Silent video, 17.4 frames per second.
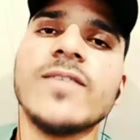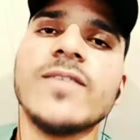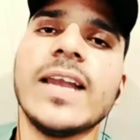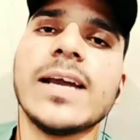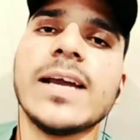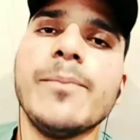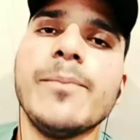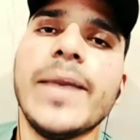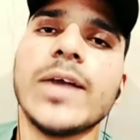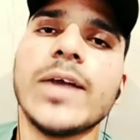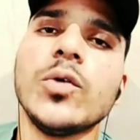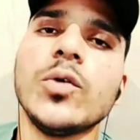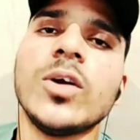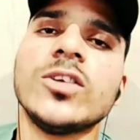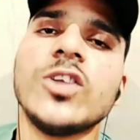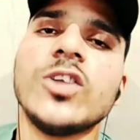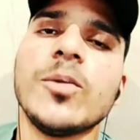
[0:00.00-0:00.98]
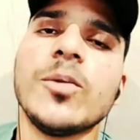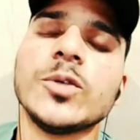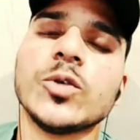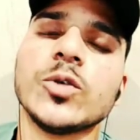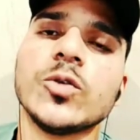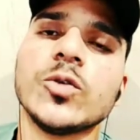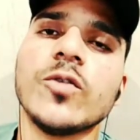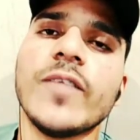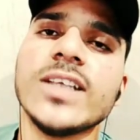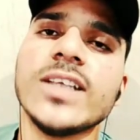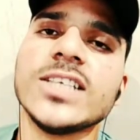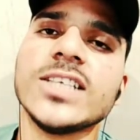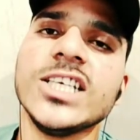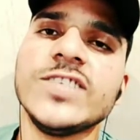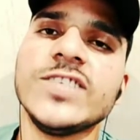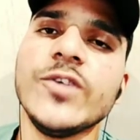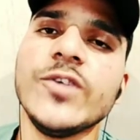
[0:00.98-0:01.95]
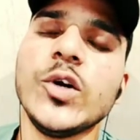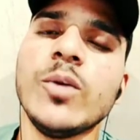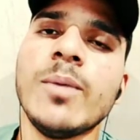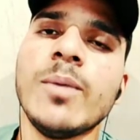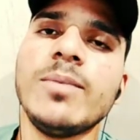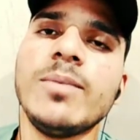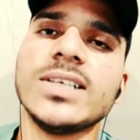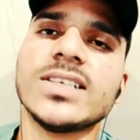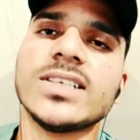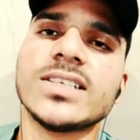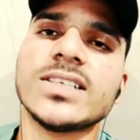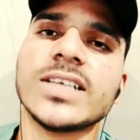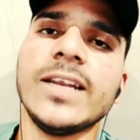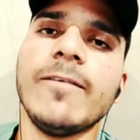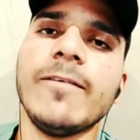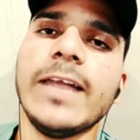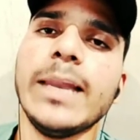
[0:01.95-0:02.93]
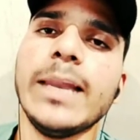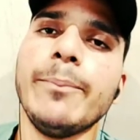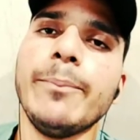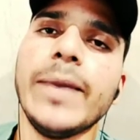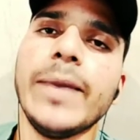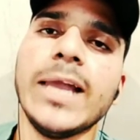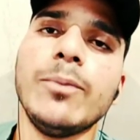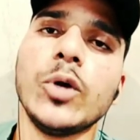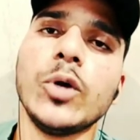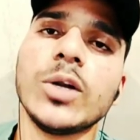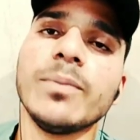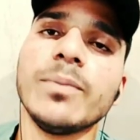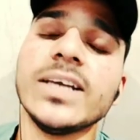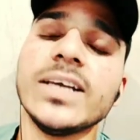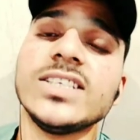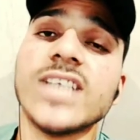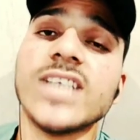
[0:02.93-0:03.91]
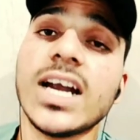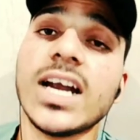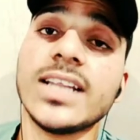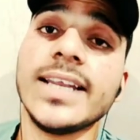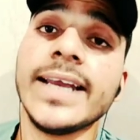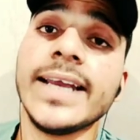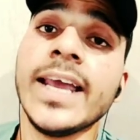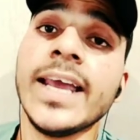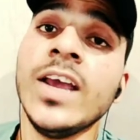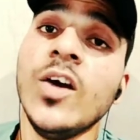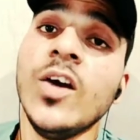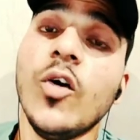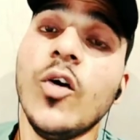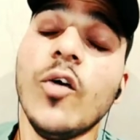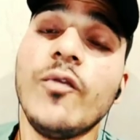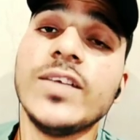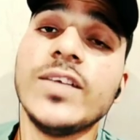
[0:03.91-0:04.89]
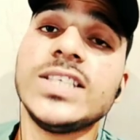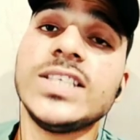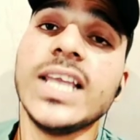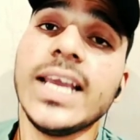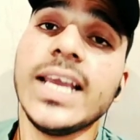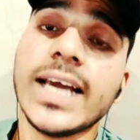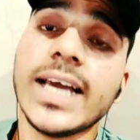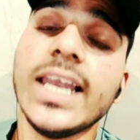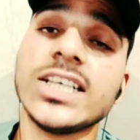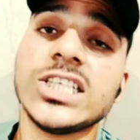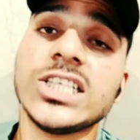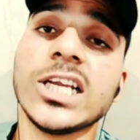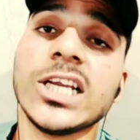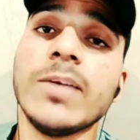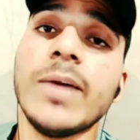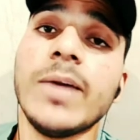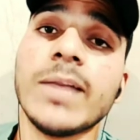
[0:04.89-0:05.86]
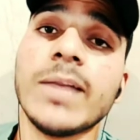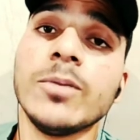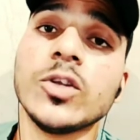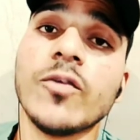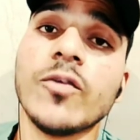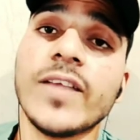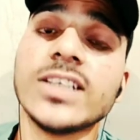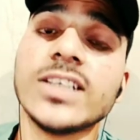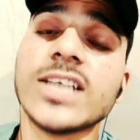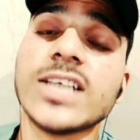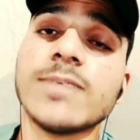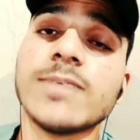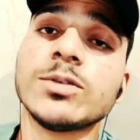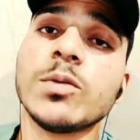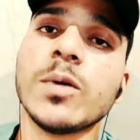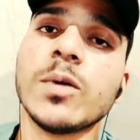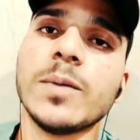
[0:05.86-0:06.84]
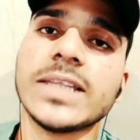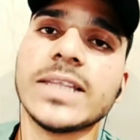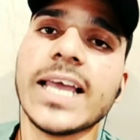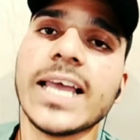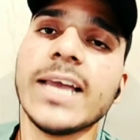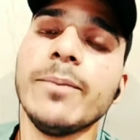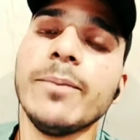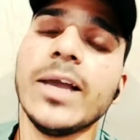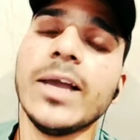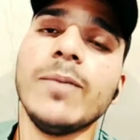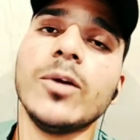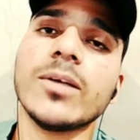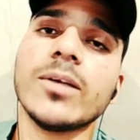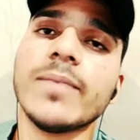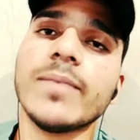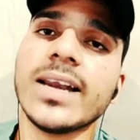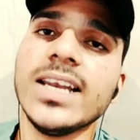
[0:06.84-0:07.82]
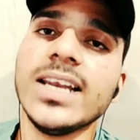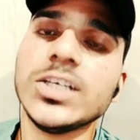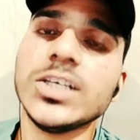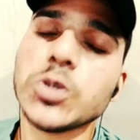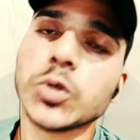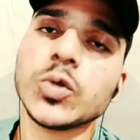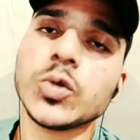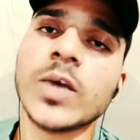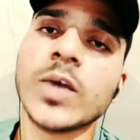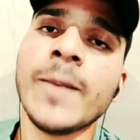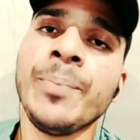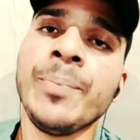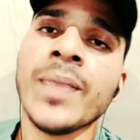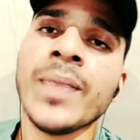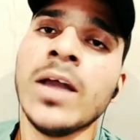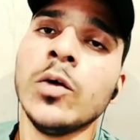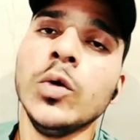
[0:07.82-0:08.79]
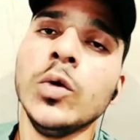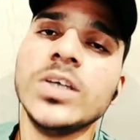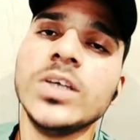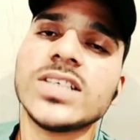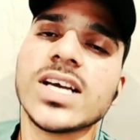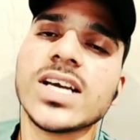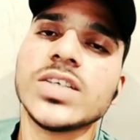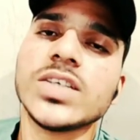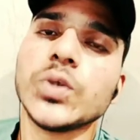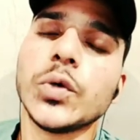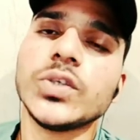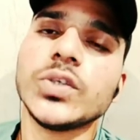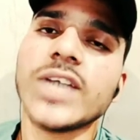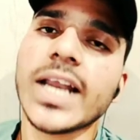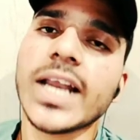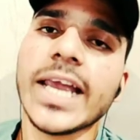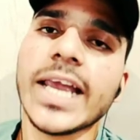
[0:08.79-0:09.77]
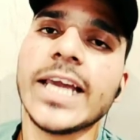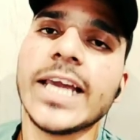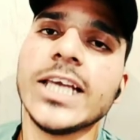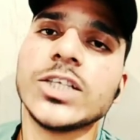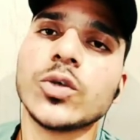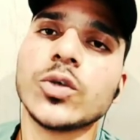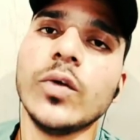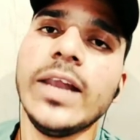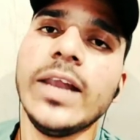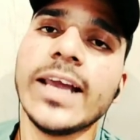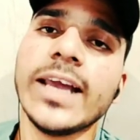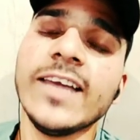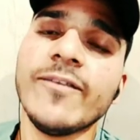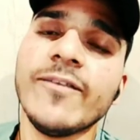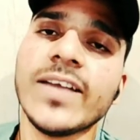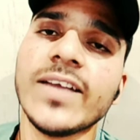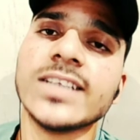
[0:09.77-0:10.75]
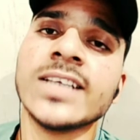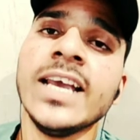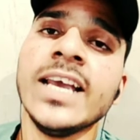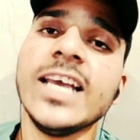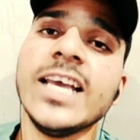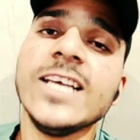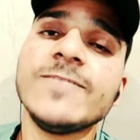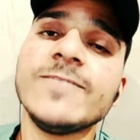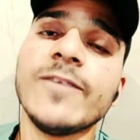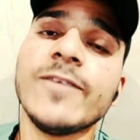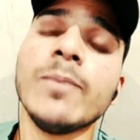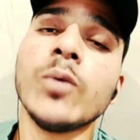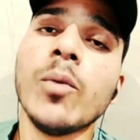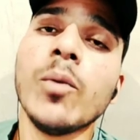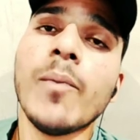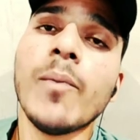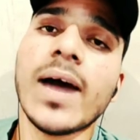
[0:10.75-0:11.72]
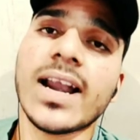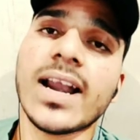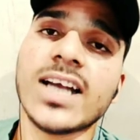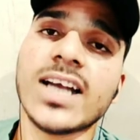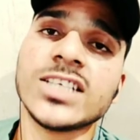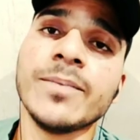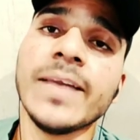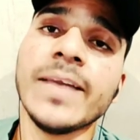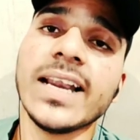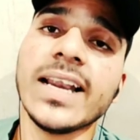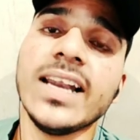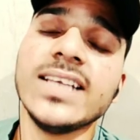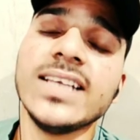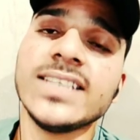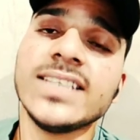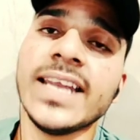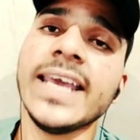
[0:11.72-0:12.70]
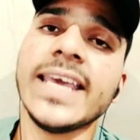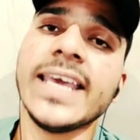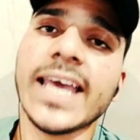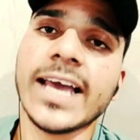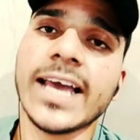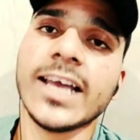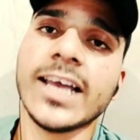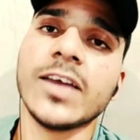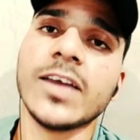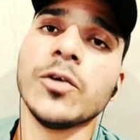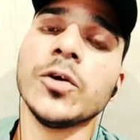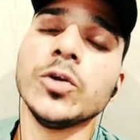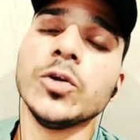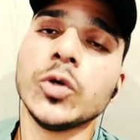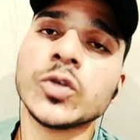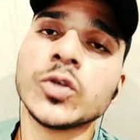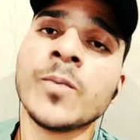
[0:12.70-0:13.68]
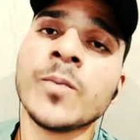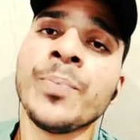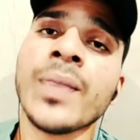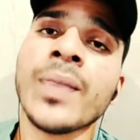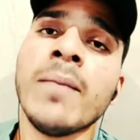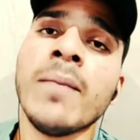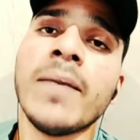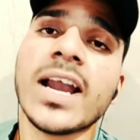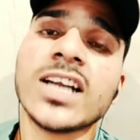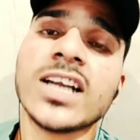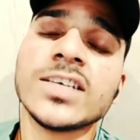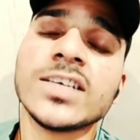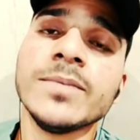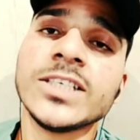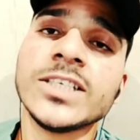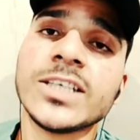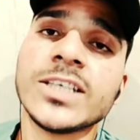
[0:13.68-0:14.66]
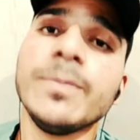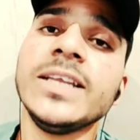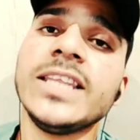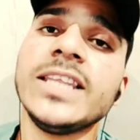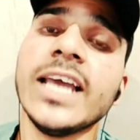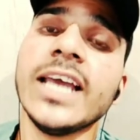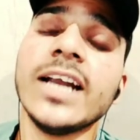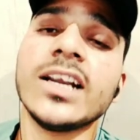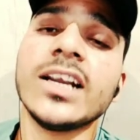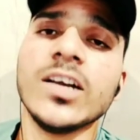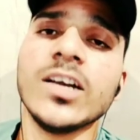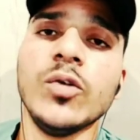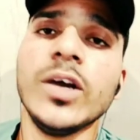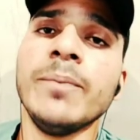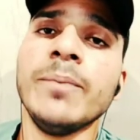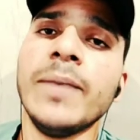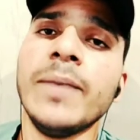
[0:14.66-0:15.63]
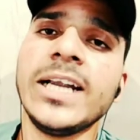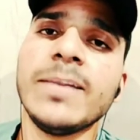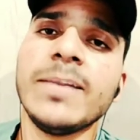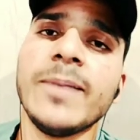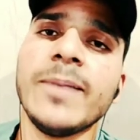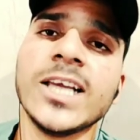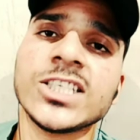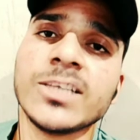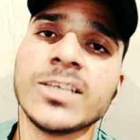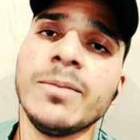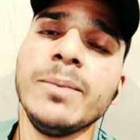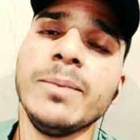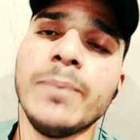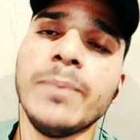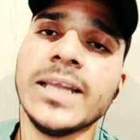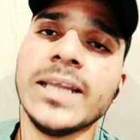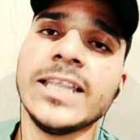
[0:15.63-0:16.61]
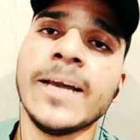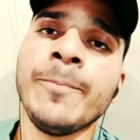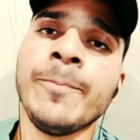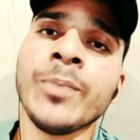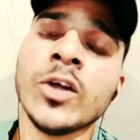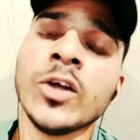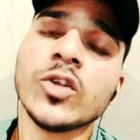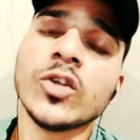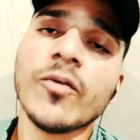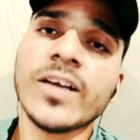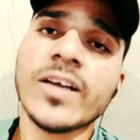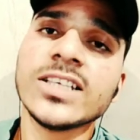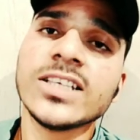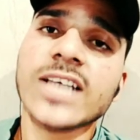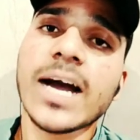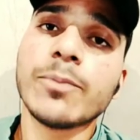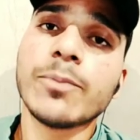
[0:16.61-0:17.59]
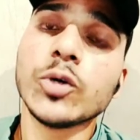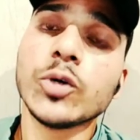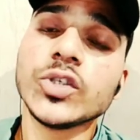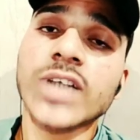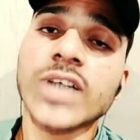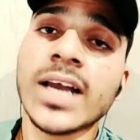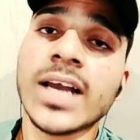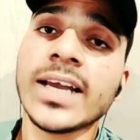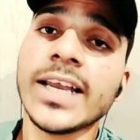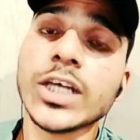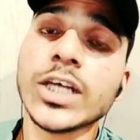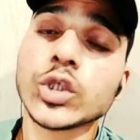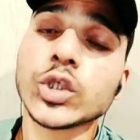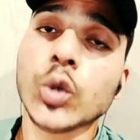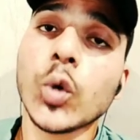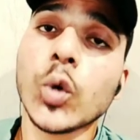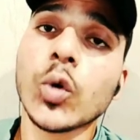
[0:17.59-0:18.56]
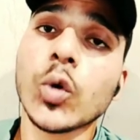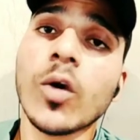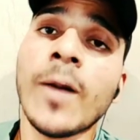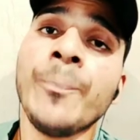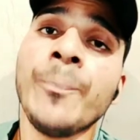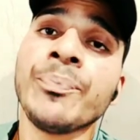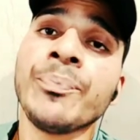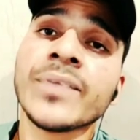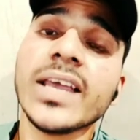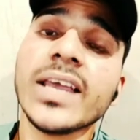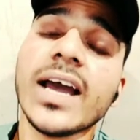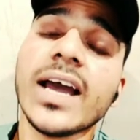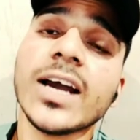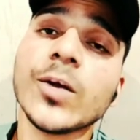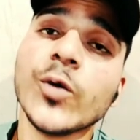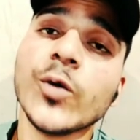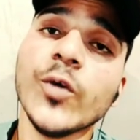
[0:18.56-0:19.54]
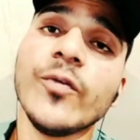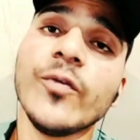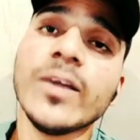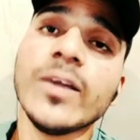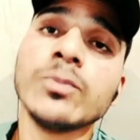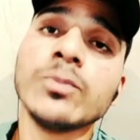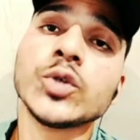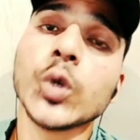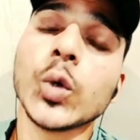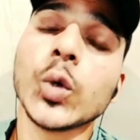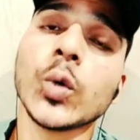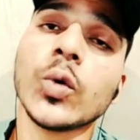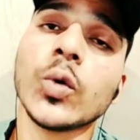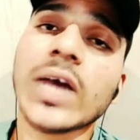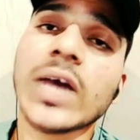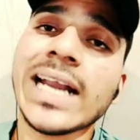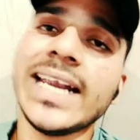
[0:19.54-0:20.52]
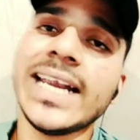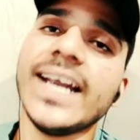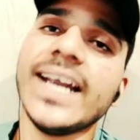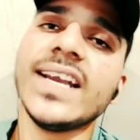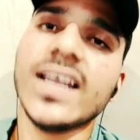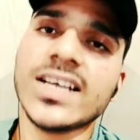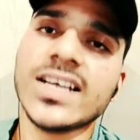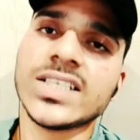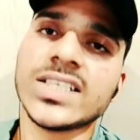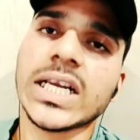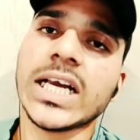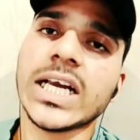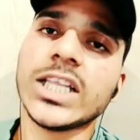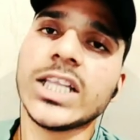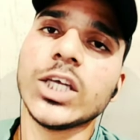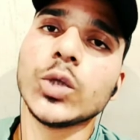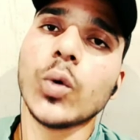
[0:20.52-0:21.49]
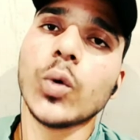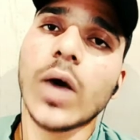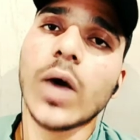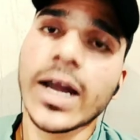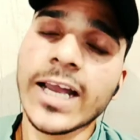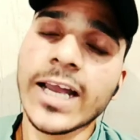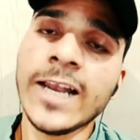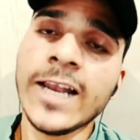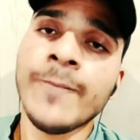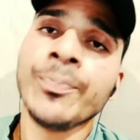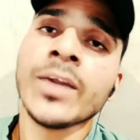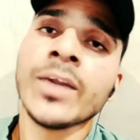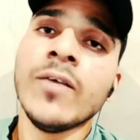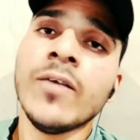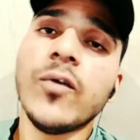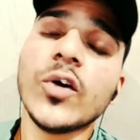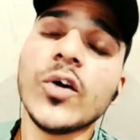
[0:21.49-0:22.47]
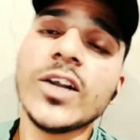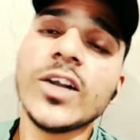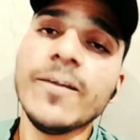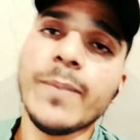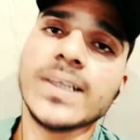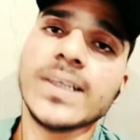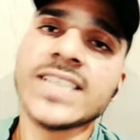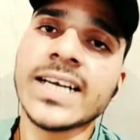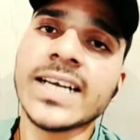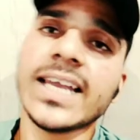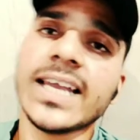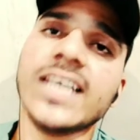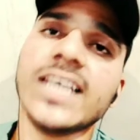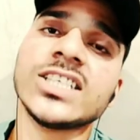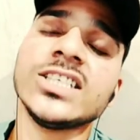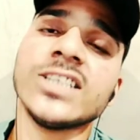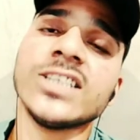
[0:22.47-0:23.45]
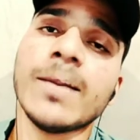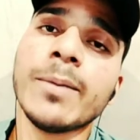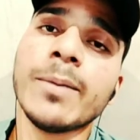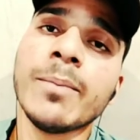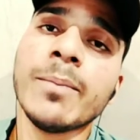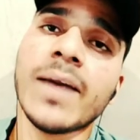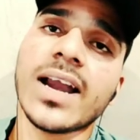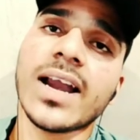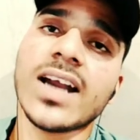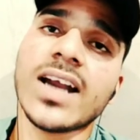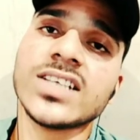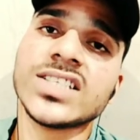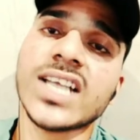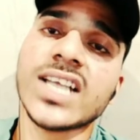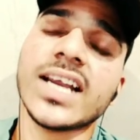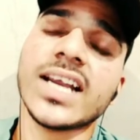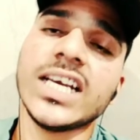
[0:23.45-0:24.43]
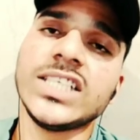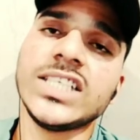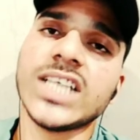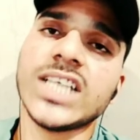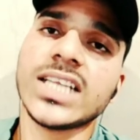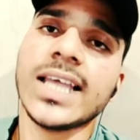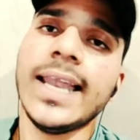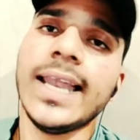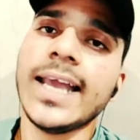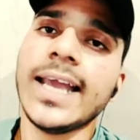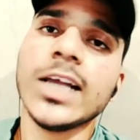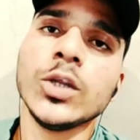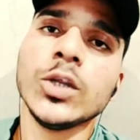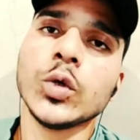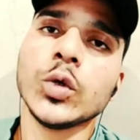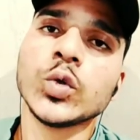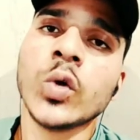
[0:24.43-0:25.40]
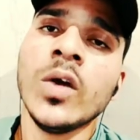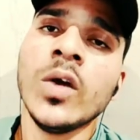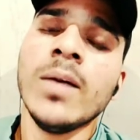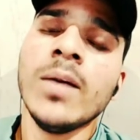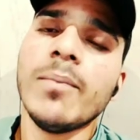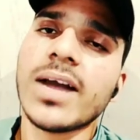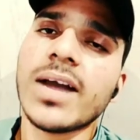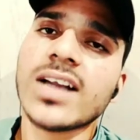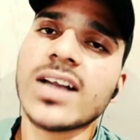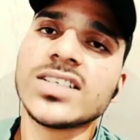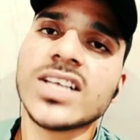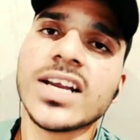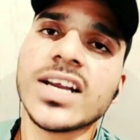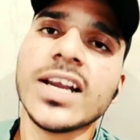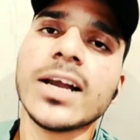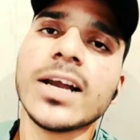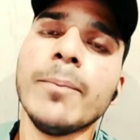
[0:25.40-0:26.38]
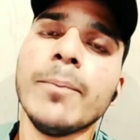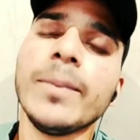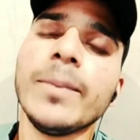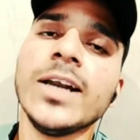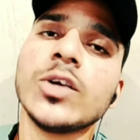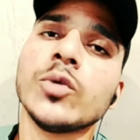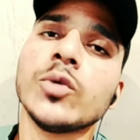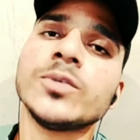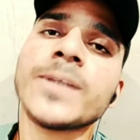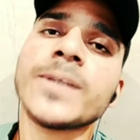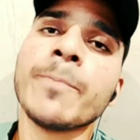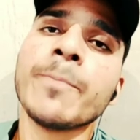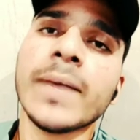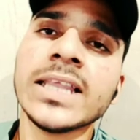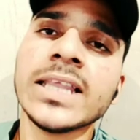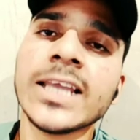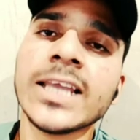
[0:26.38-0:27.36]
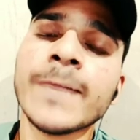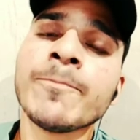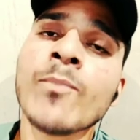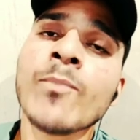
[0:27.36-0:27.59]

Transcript: वेलकम बैक टू अनदर एपिसोड तो फ्रेंड्स इस वीडियो में हम डिस्कस करने वाले हैं बेल बॉटम के चार दिन के ऑफिशियली कलेक्शन के बारे में तो फ्रेंड्स आप सभी को पता है कि बेल बॉटम रिलीज हो चुके हैं उन्नीस अगस्त 2021 को लेकिन फ्रेंड्स इस फिल्म को महाराष्ट्र में रिलीज नहीं किया गया क्योंकि दोस्तों महाराष्ट्र में सभी थिएटर हुए मल्टीप्लेक्स सभी बंद है तो फ्रेंड्स आपको जानकर यह शौक होगा कि अगर कोई फिल्म सौ करोड़ का नेट कलेक्शन करती है तो अकेले फोर्टी कलेक्शन जहाँ पर महाराष्ट्र सर्किट से आता है लेकिन दोस्तों महाराष्ट्र सर्किट कंप्लीट रूप से बंद है